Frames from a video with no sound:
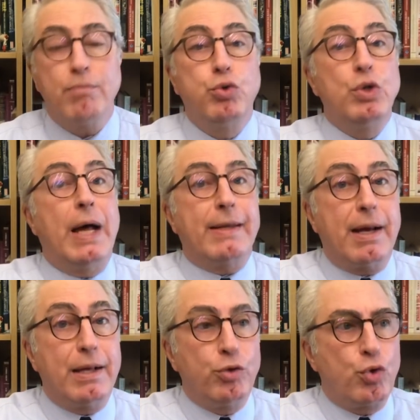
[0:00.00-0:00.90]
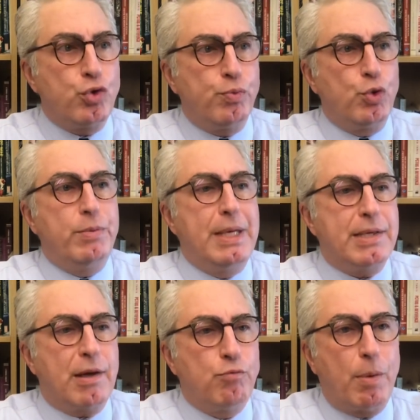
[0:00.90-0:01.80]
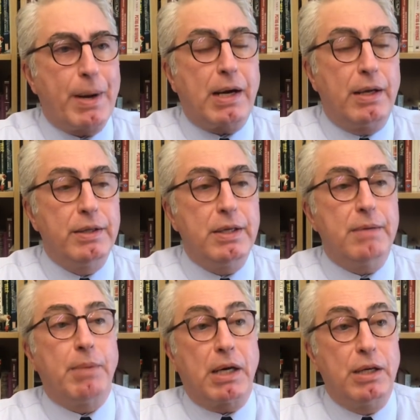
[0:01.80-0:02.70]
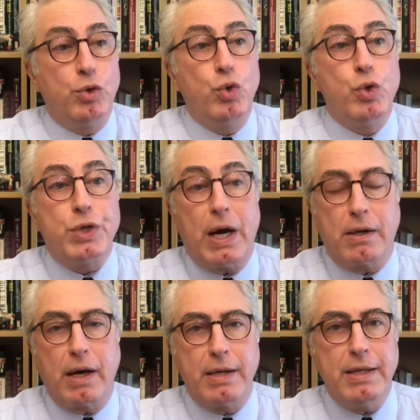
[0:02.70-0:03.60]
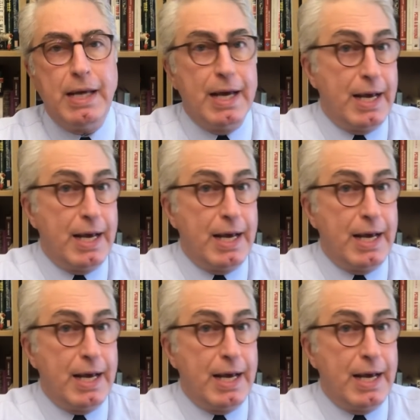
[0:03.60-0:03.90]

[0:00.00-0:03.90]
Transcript: Bunu nereden anlıyoruz? Bunu Milli Savunma Bakanlığı Bakanı Hulusi Akar'ın